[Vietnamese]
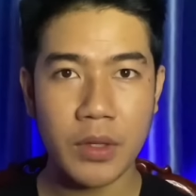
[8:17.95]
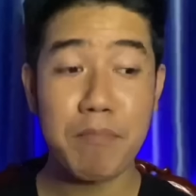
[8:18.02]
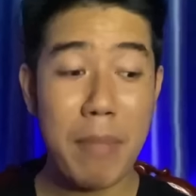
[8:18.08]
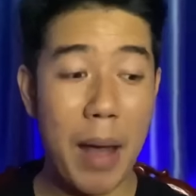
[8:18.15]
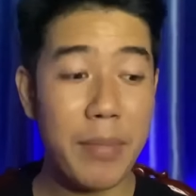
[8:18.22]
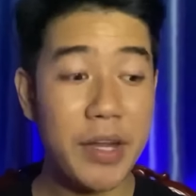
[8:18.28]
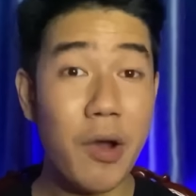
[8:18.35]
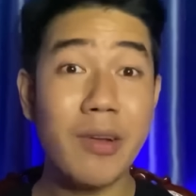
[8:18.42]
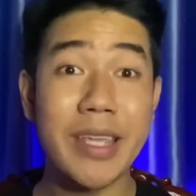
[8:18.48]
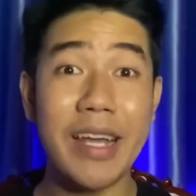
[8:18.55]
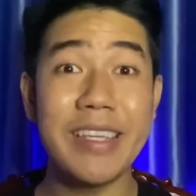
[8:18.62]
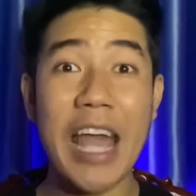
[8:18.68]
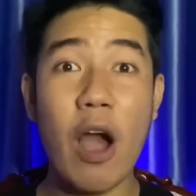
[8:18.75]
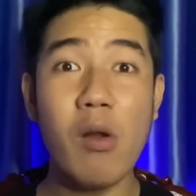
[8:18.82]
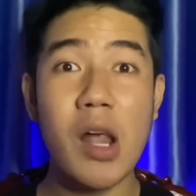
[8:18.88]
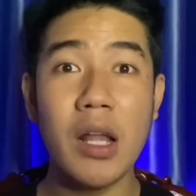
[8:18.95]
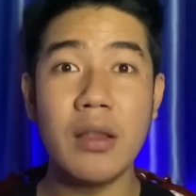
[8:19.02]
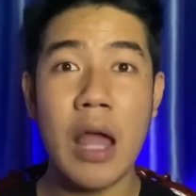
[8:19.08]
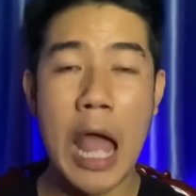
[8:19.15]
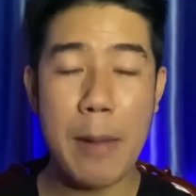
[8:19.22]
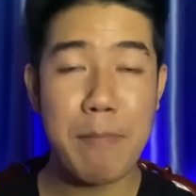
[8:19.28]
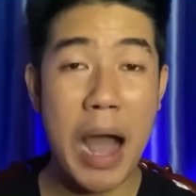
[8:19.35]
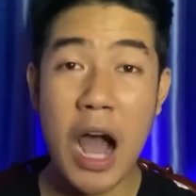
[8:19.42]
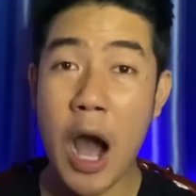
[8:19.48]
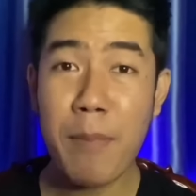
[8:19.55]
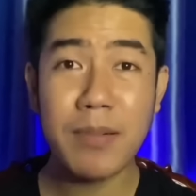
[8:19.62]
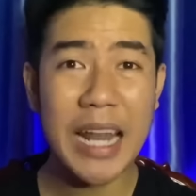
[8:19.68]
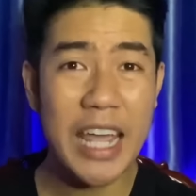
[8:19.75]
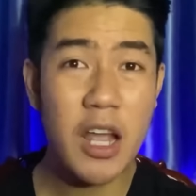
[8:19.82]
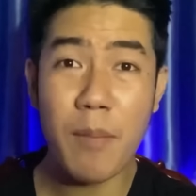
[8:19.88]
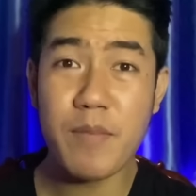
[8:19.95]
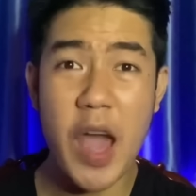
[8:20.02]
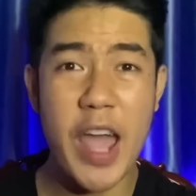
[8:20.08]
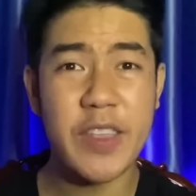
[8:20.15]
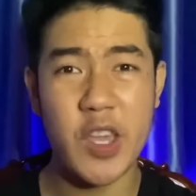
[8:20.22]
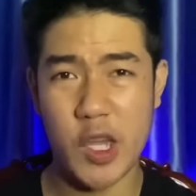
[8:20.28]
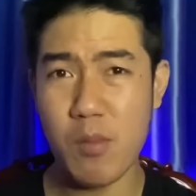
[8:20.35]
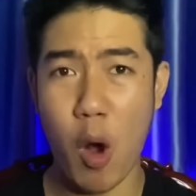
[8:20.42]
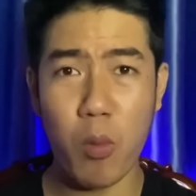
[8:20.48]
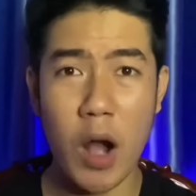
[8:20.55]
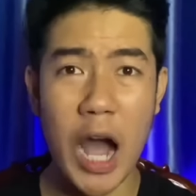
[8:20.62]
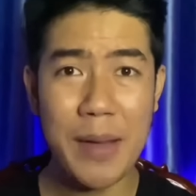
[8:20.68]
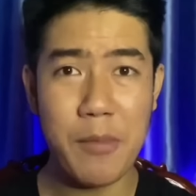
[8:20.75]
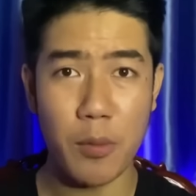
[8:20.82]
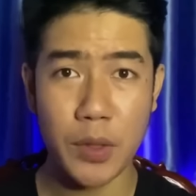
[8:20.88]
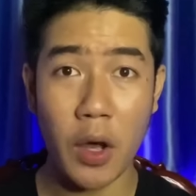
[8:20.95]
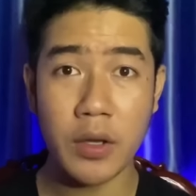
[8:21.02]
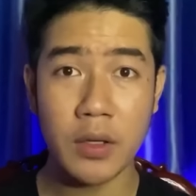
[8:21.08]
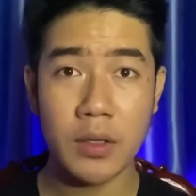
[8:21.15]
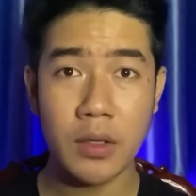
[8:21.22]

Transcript: Bà mới đưa chén cháo lên, bà húp lấy húp để chỉ một hơi một thôi.